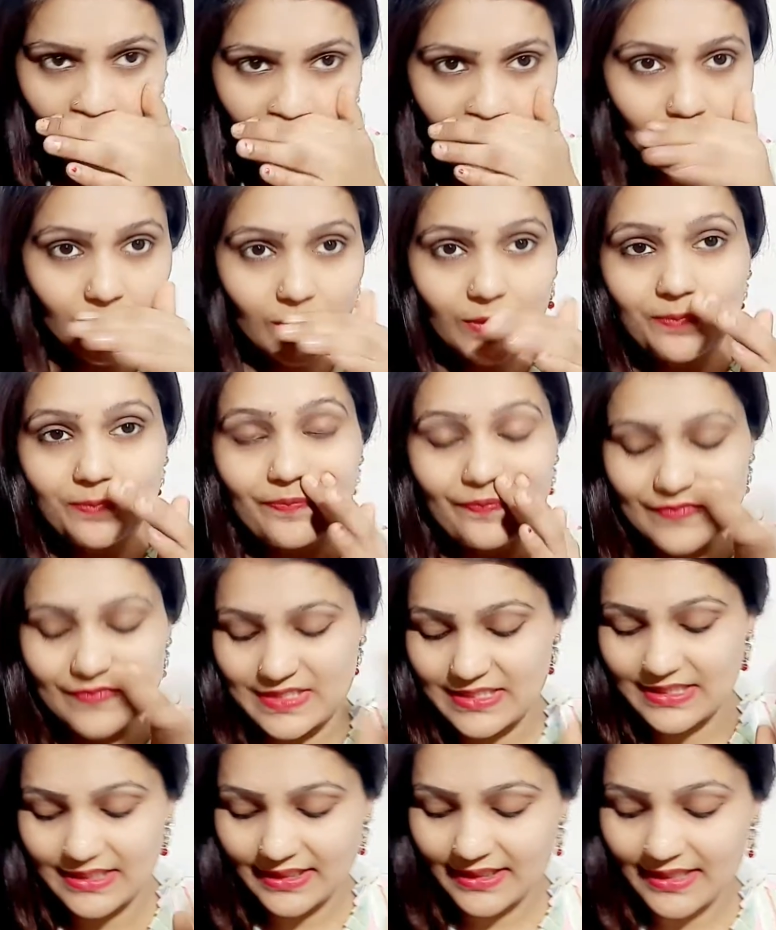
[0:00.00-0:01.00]
तो
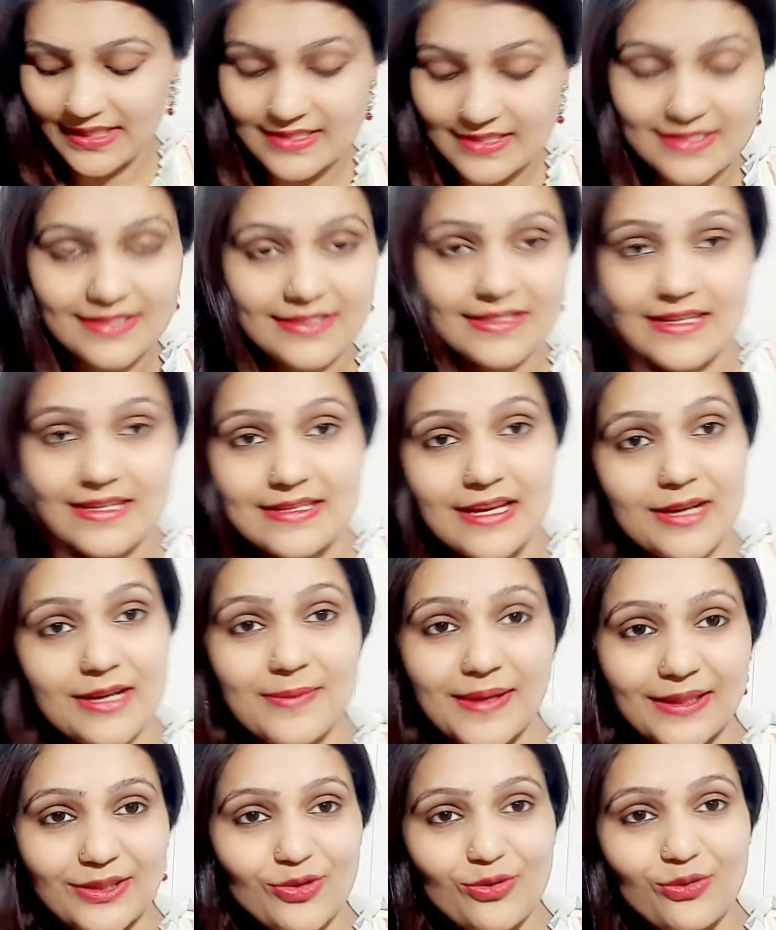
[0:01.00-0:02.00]
चलिए गाइस ये सारी
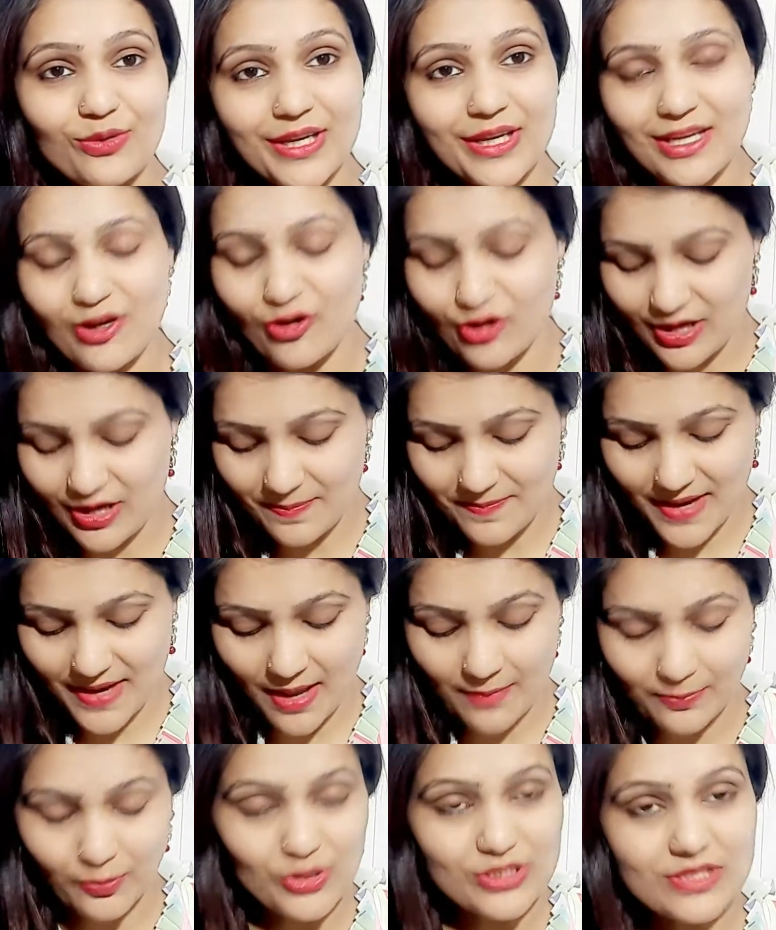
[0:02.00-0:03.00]
बातें होगी और अब मैं
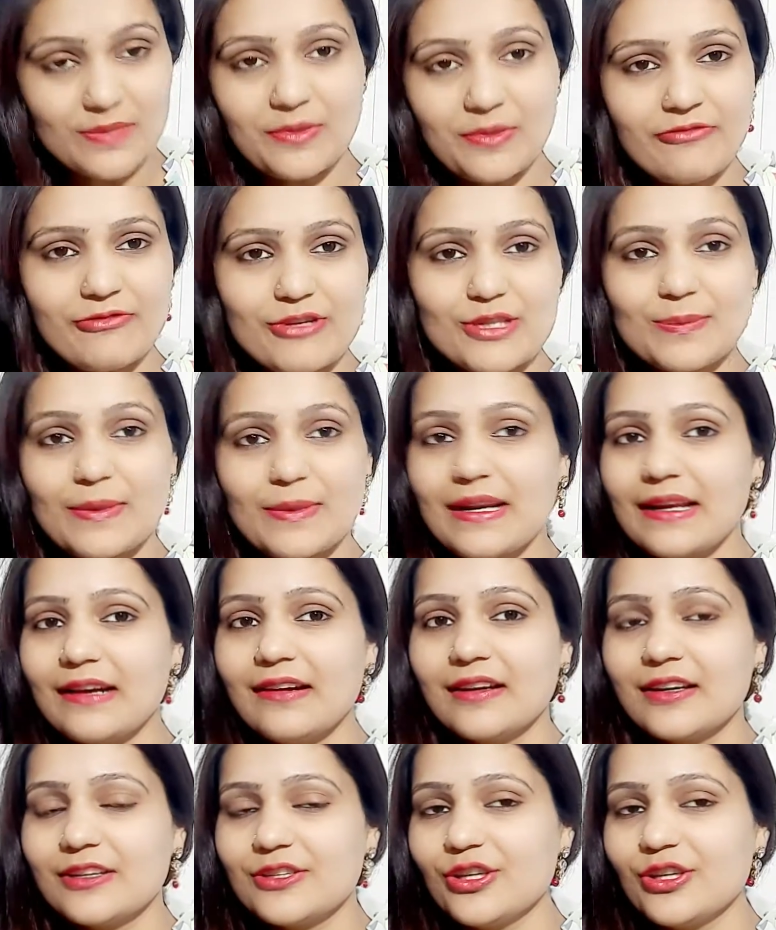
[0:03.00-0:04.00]
आपको इसे अपने फेस पर लगा
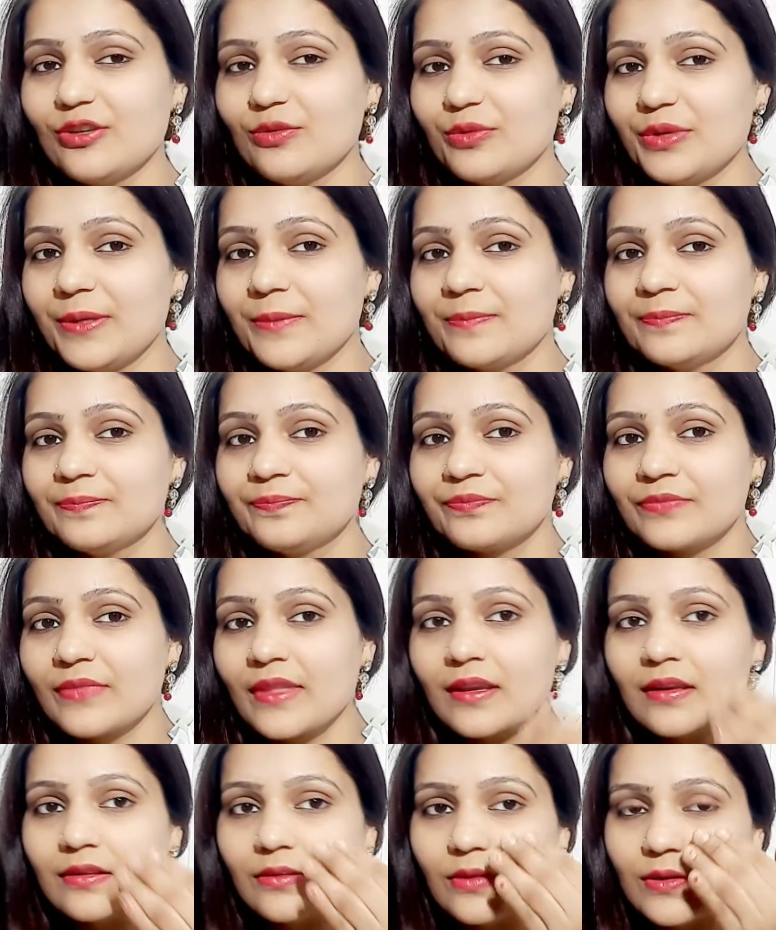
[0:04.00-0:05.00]
कर दिखाऊंगी
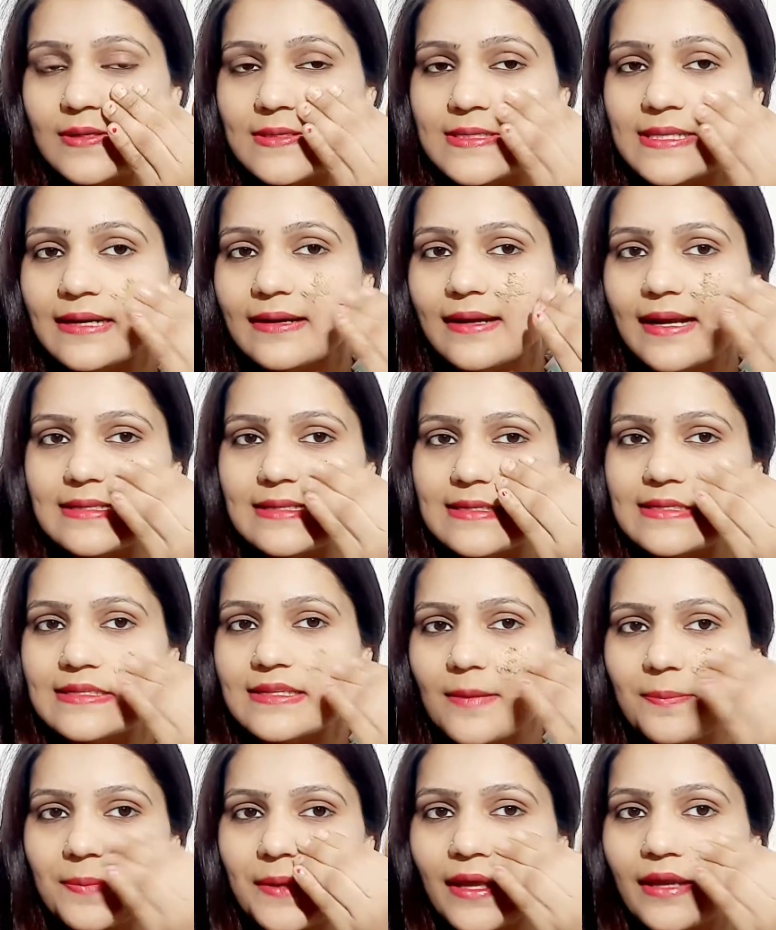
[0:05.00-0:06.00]
तो इस तरह गाइस इसे
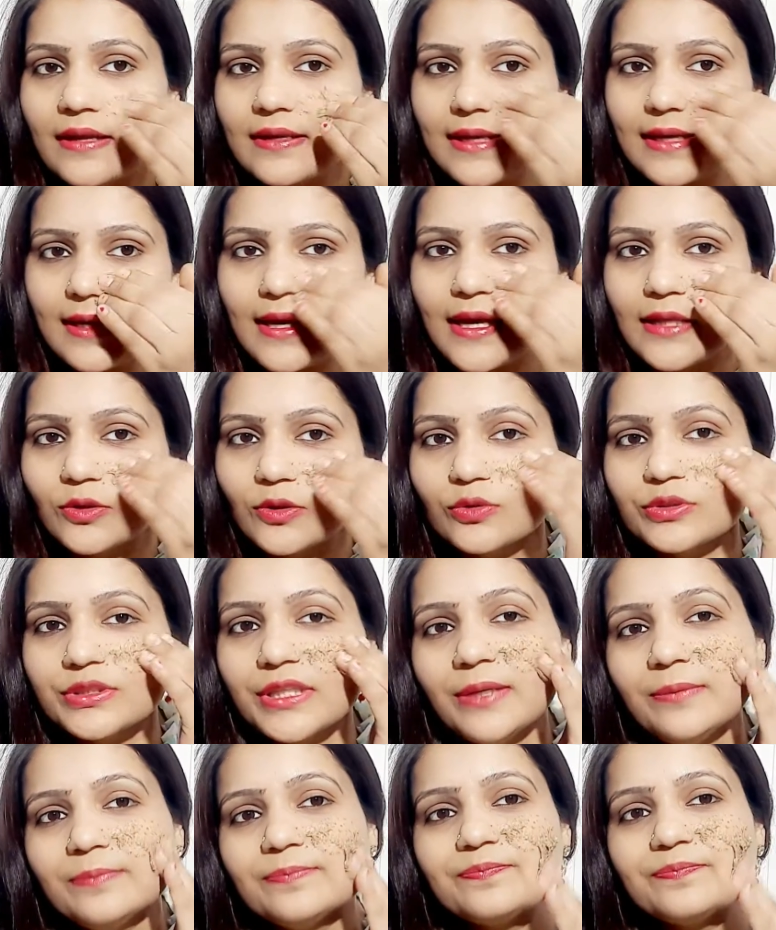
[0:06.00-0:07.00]
अपने हल्के हाथों से
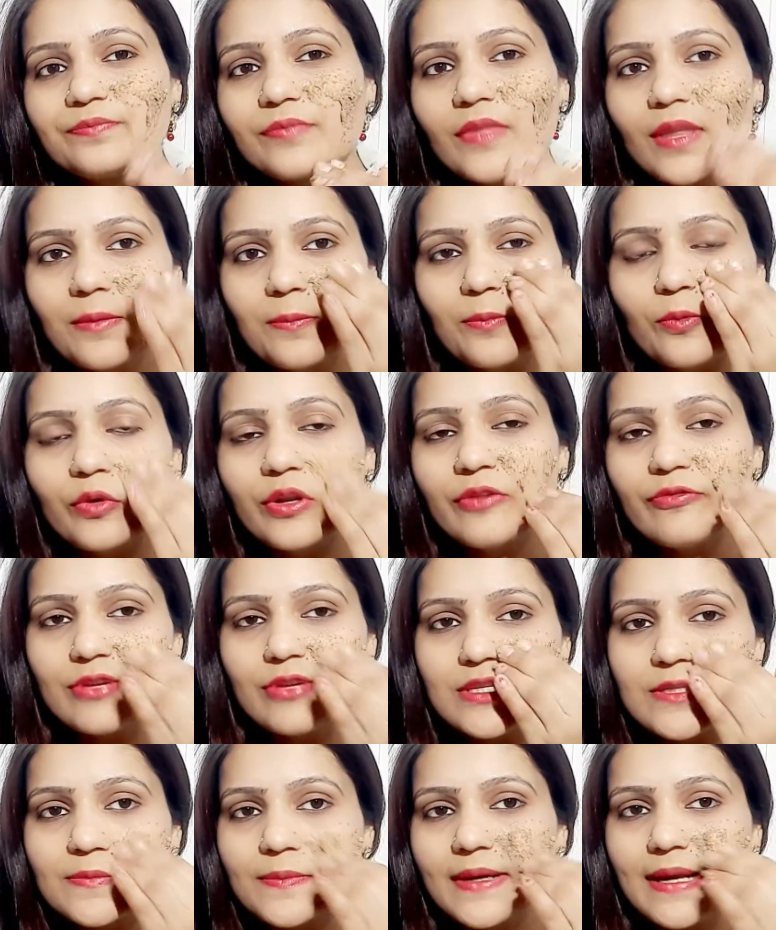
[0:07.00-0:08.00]
पूरे
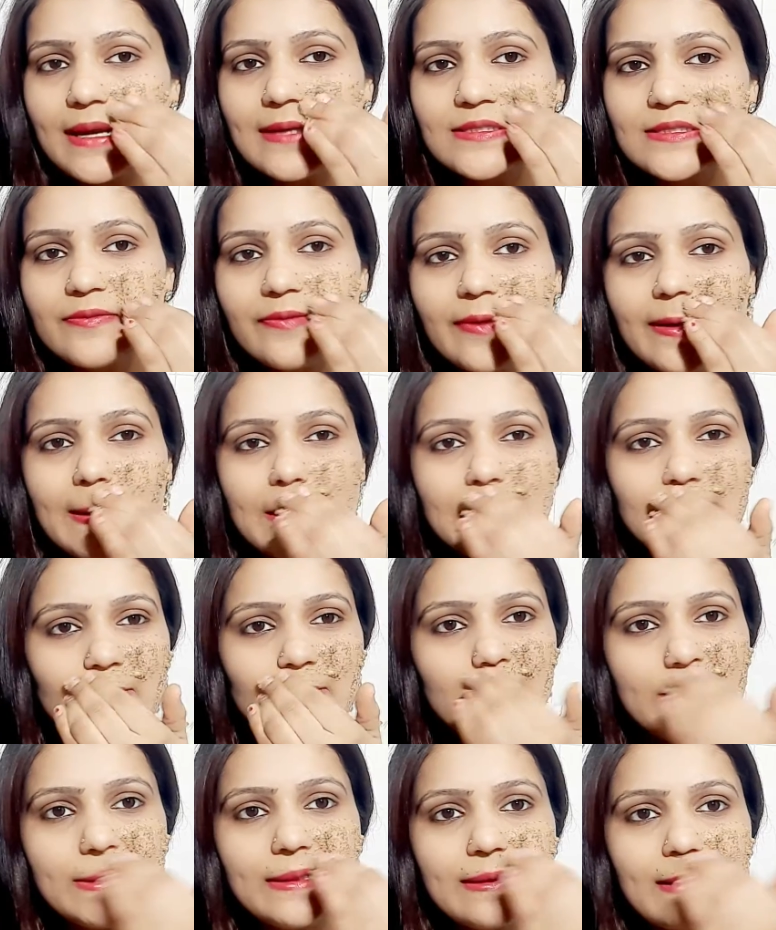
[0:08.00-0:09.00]
फेस पर ऐसे फैलाते
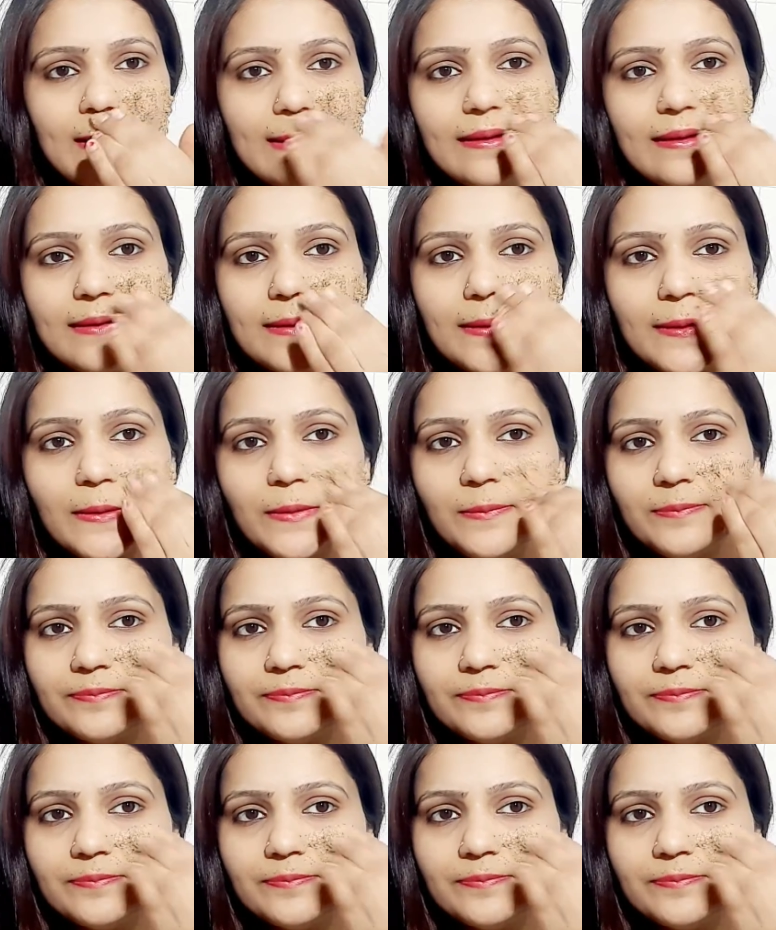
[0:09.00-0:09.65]
हुए लगा लेना है